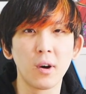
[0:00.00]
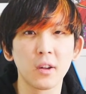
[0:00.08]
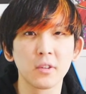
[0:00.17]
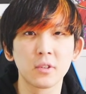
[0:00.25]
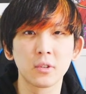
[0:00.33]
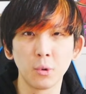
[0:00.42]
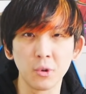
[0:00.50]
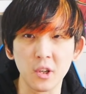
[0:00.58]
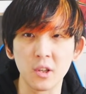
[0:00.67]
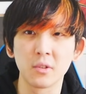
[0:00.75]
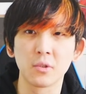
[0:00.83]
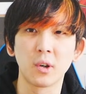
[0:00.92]

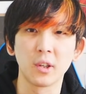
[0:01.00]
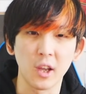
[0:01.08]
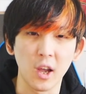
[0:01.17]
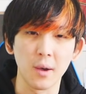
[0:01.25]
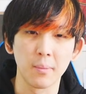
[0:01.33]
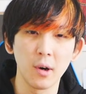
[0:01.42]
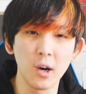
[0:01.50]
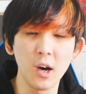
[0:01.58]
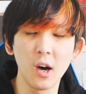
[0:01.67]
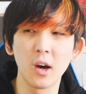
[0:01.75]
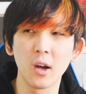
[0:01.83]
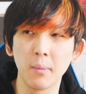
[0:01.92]
ハンストーリーズとかね、ま
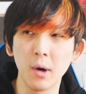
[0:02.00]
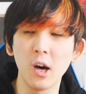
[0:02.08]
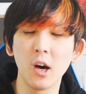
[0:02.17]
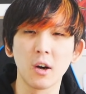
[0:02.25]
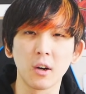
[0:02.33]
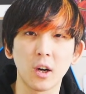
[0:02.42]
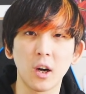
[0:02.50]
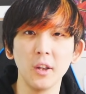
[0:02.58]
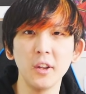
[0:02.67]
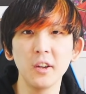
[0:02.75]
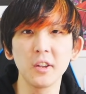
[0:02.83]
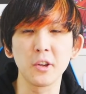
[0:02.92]
あまあか
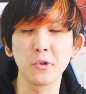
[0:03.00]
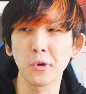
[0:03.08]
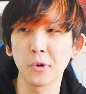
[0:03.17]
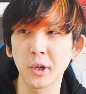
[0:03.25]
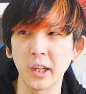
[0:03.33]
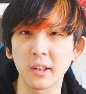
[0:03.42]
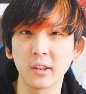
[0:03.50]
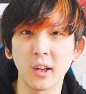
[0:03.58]
なり色々やっ